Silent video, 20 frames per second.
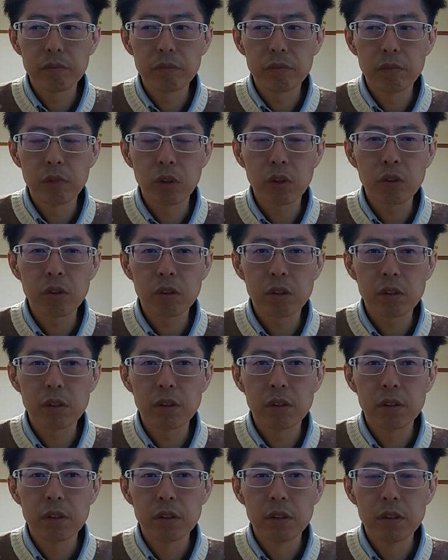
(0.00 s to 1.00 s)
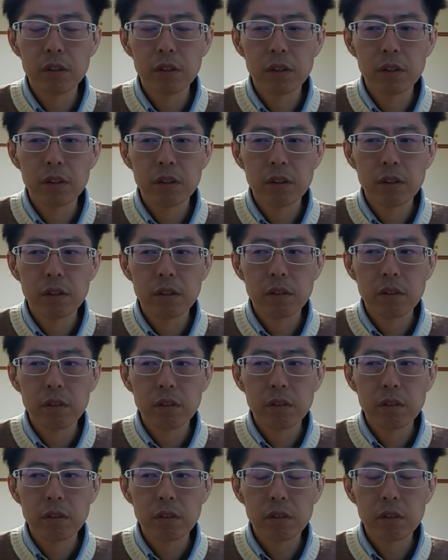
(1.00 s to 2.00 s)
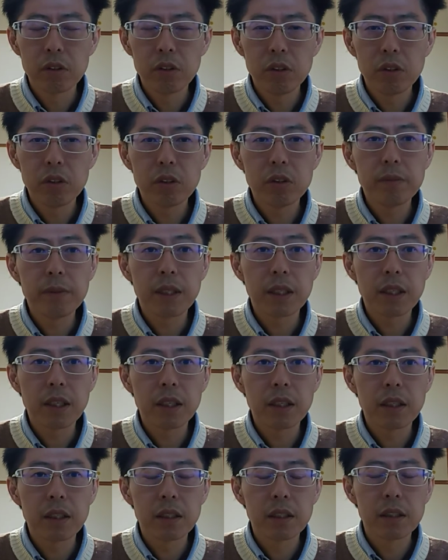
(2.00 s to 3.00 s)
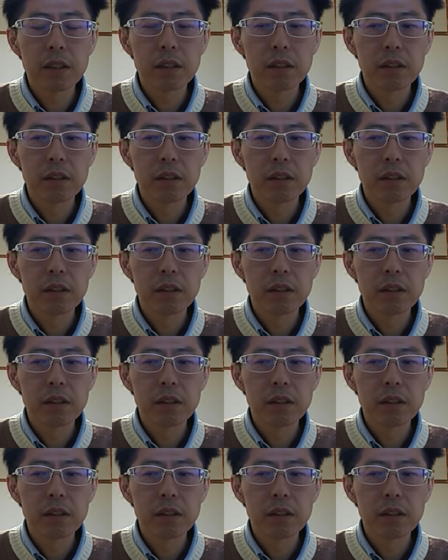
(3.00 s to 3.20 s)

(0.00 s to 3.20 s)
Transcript: 物事、国含めて、